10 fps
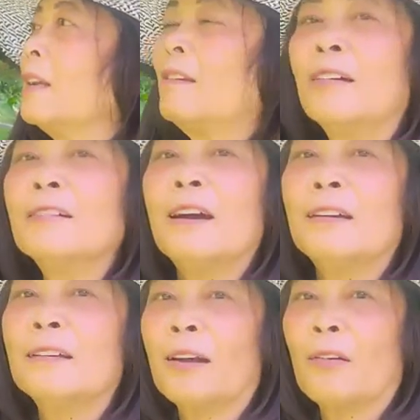lớn
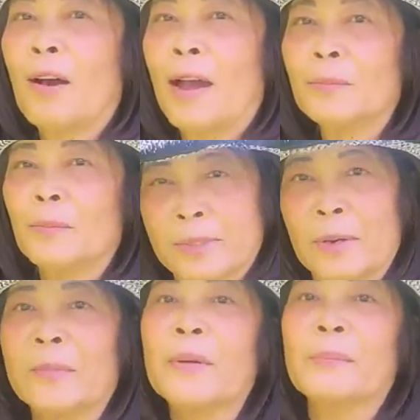lên là khoảng
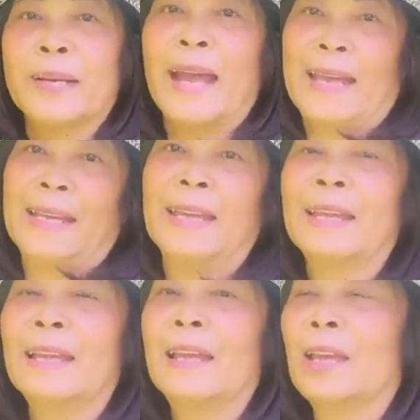150 ngày
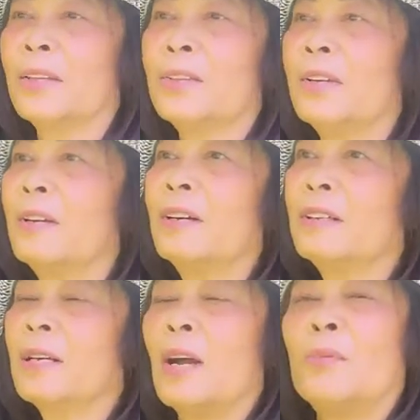cho
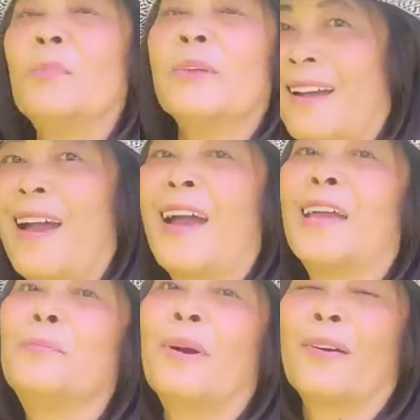nên không bao
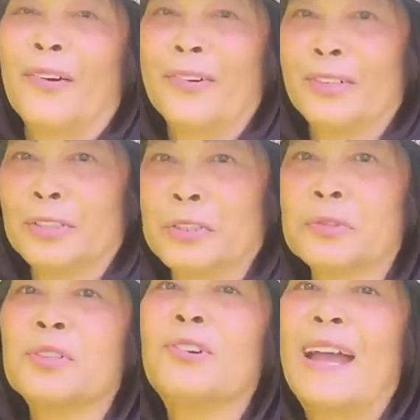ai mà có được su
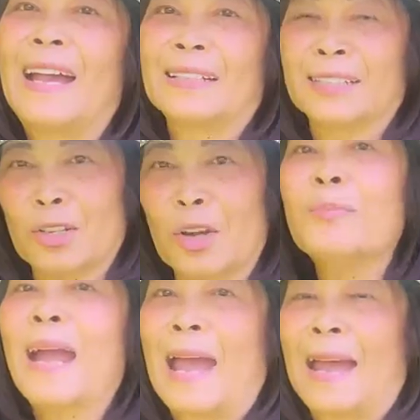su ăn
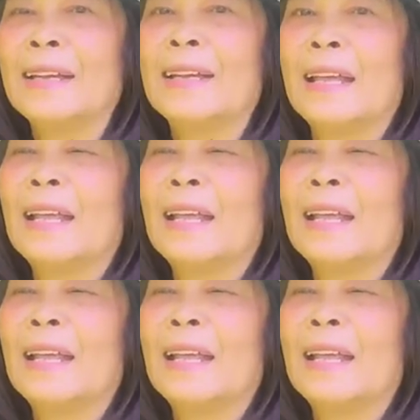sớm cả